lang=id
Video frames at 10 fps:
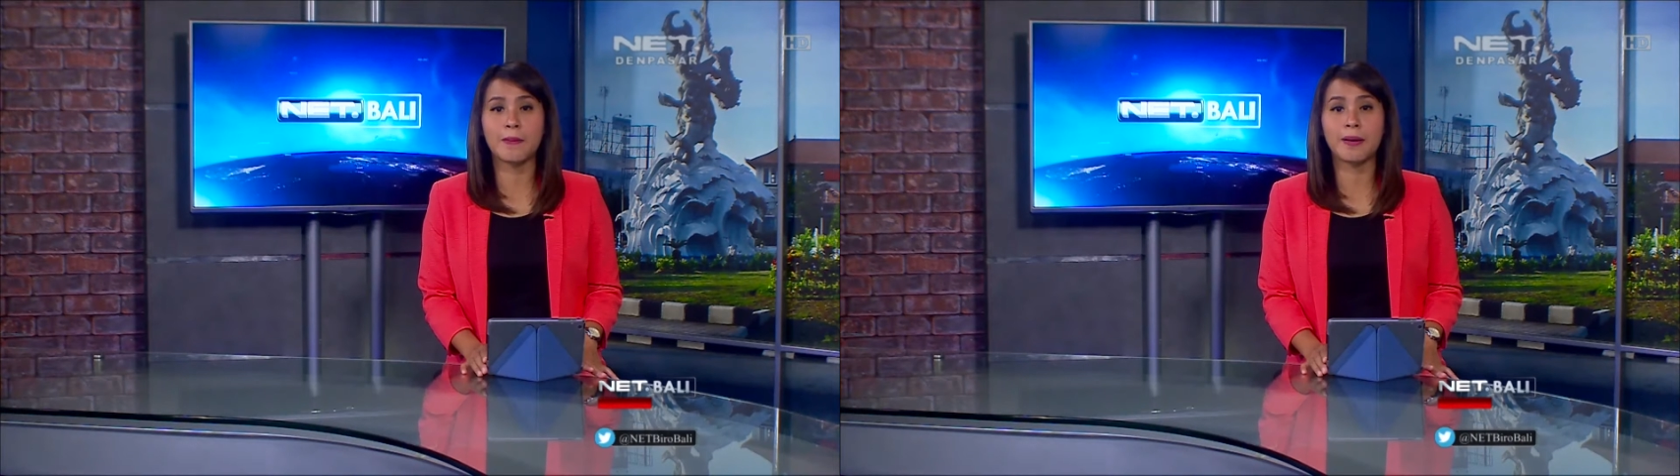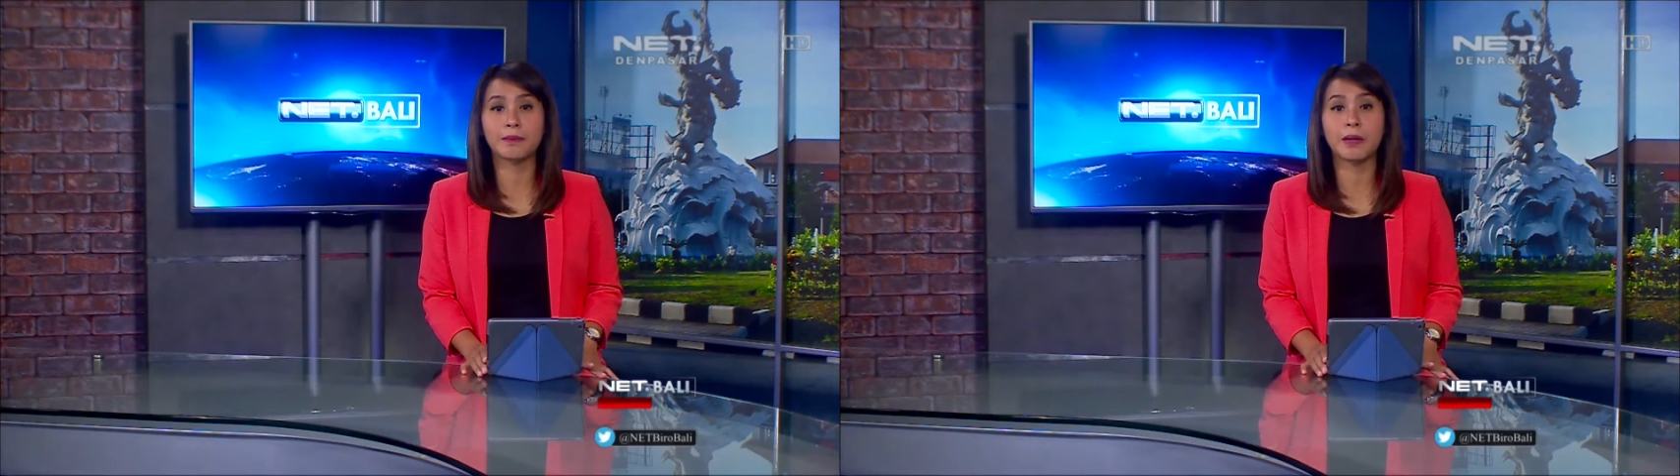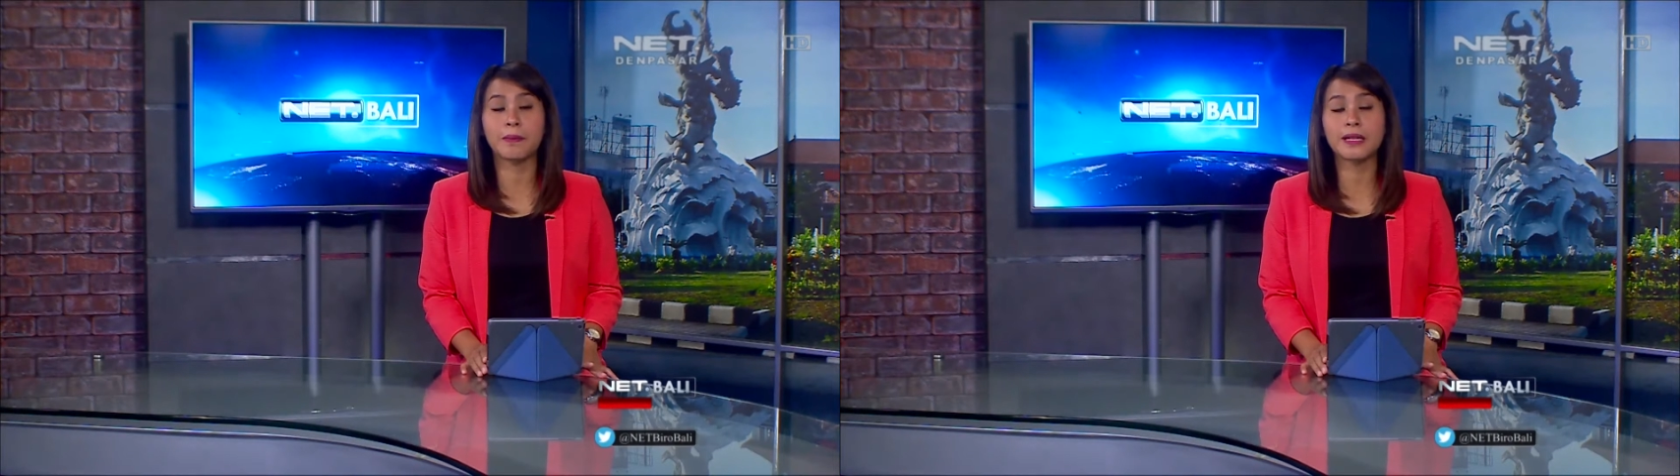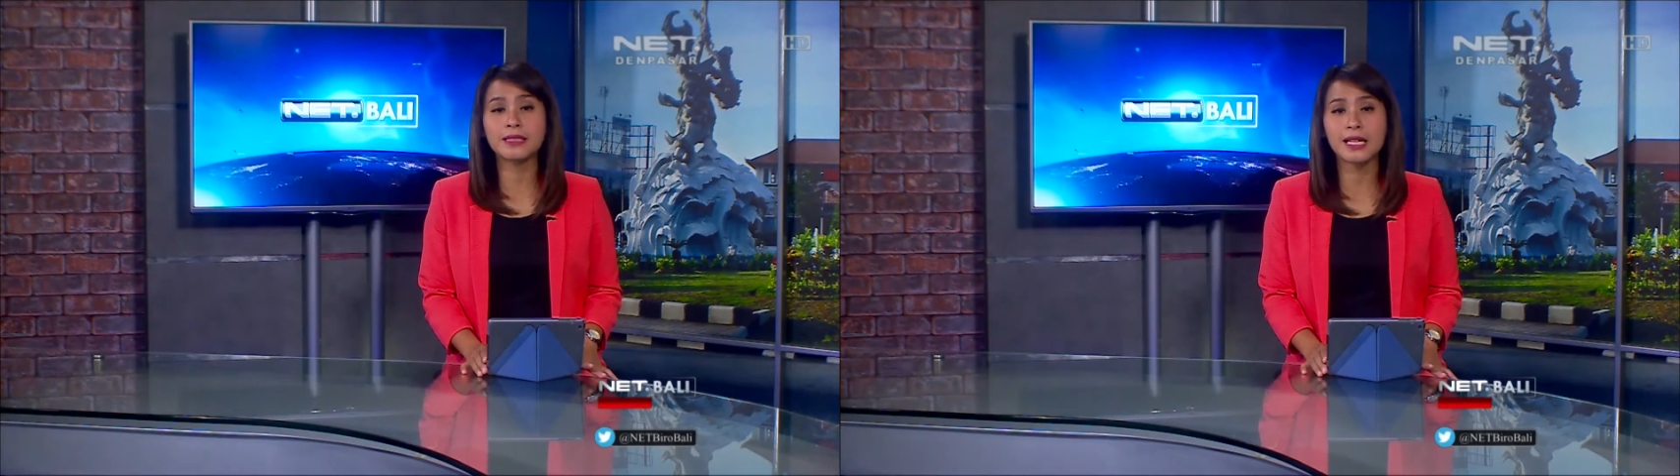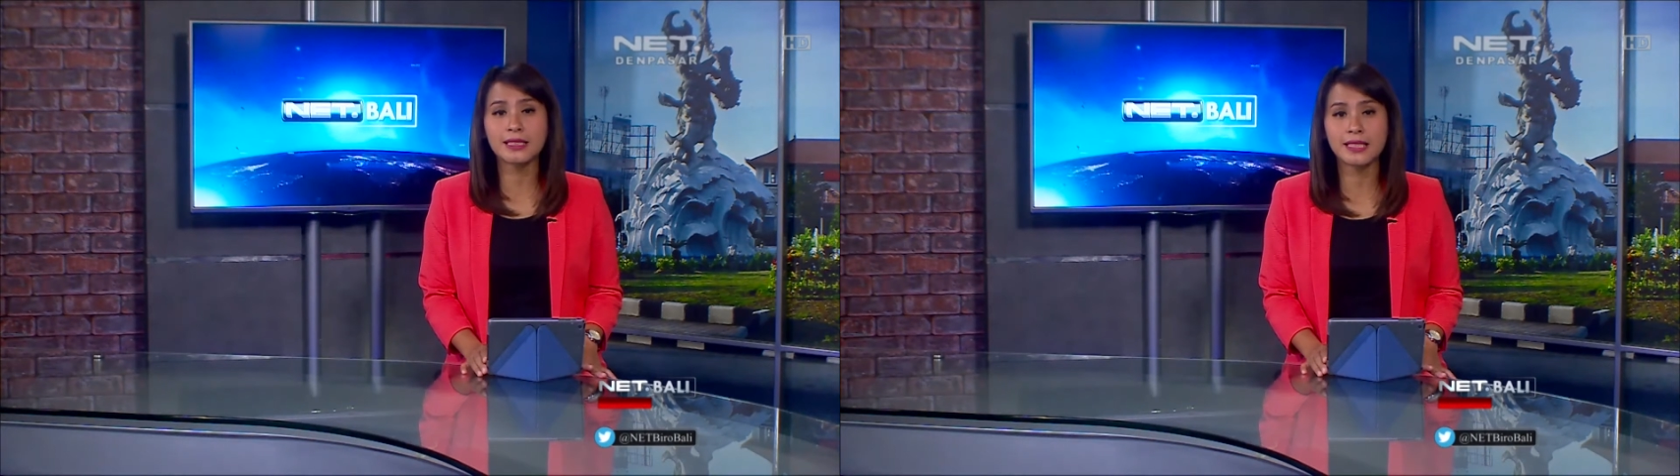
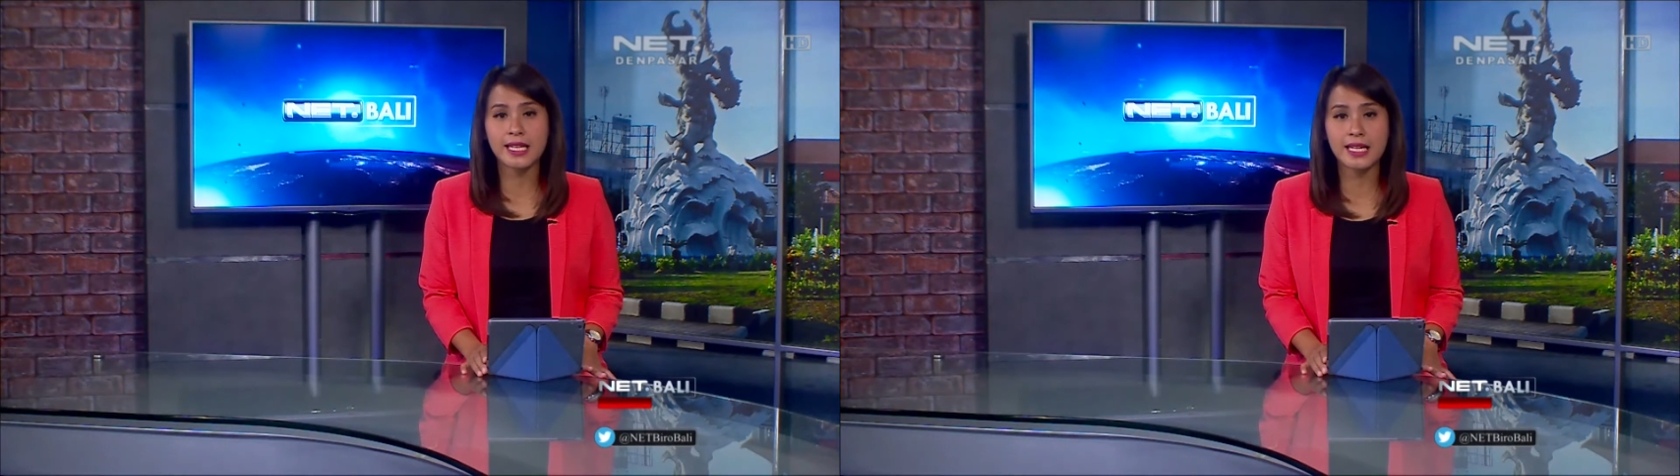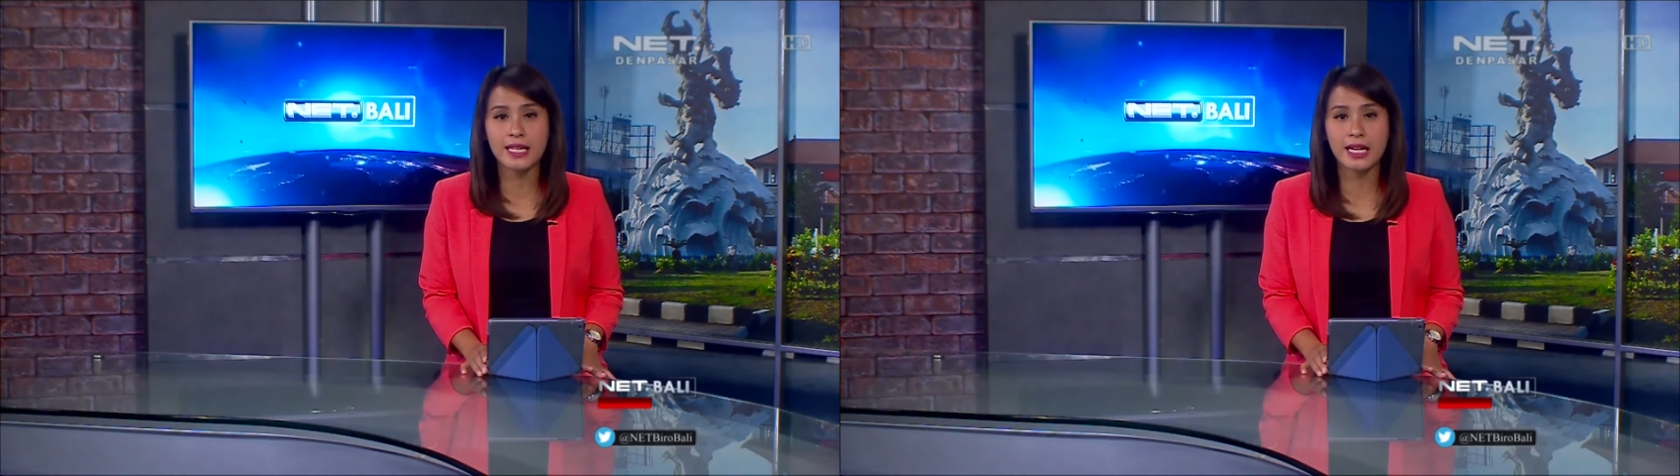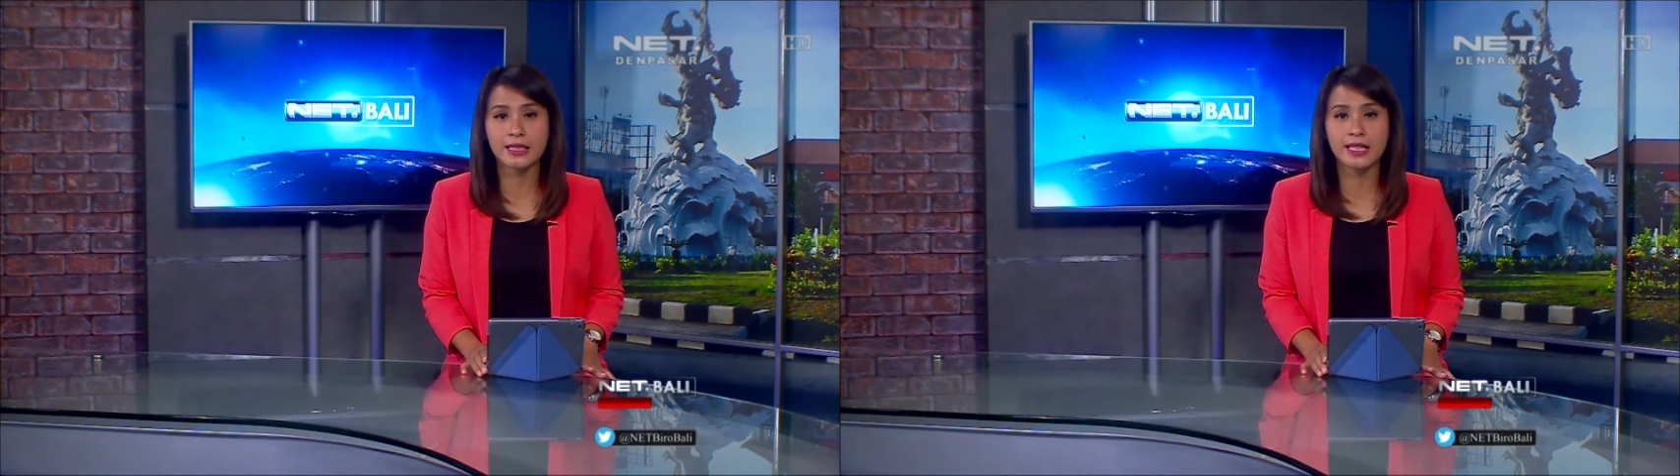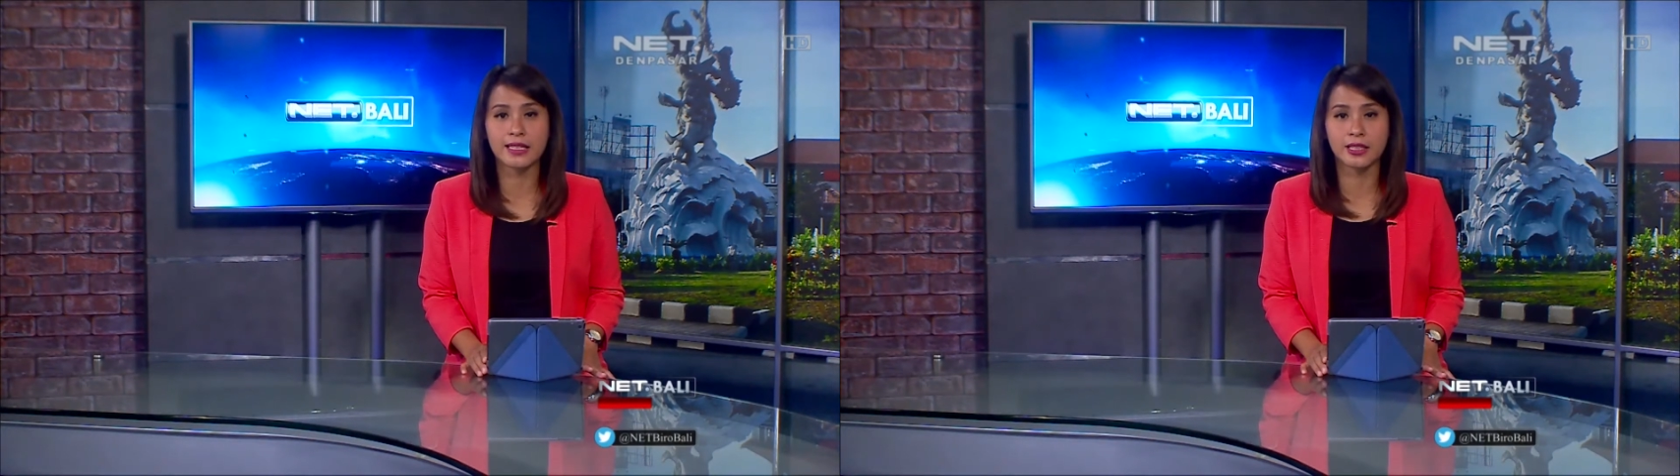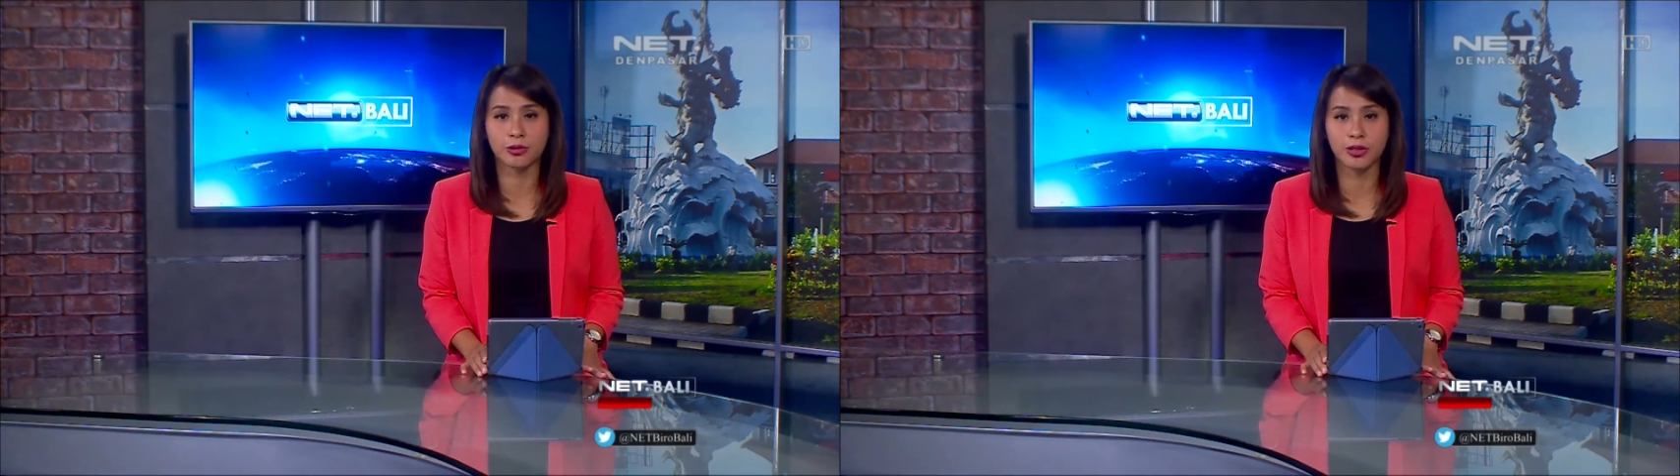berprestasi hingga ke tingkat
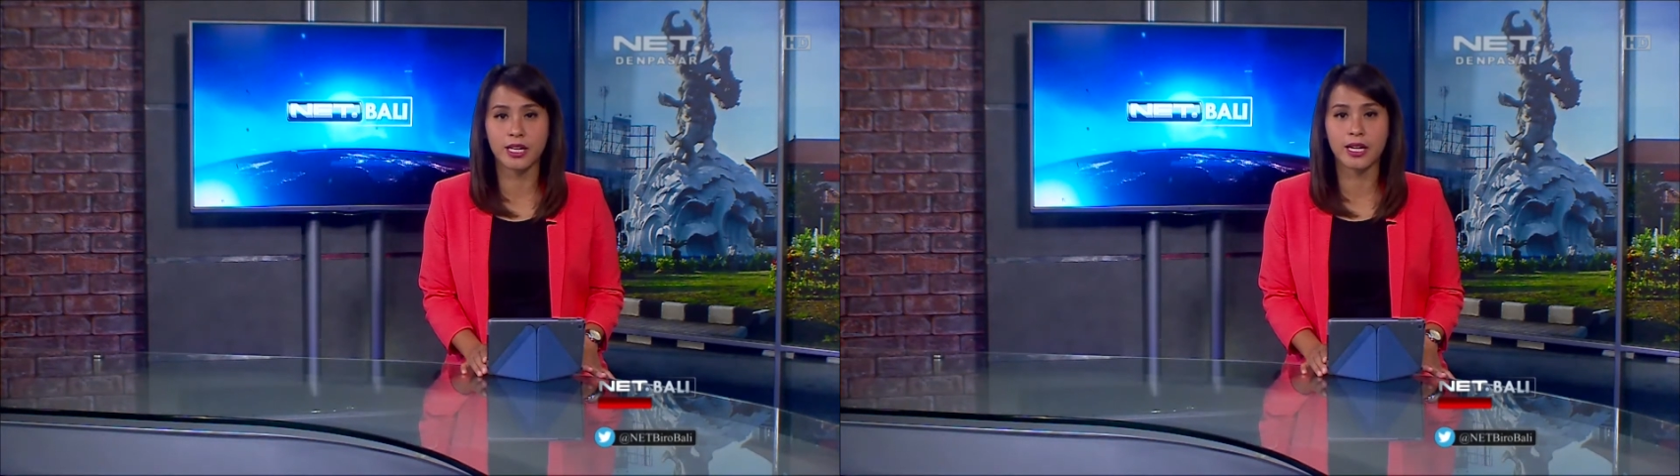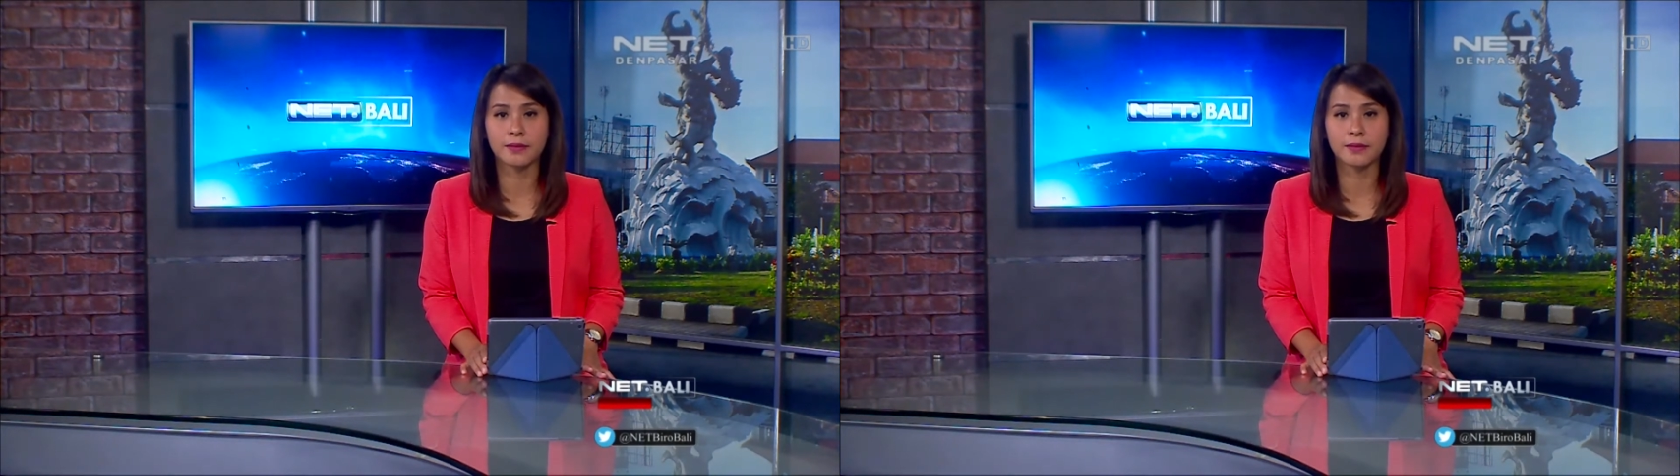dunia.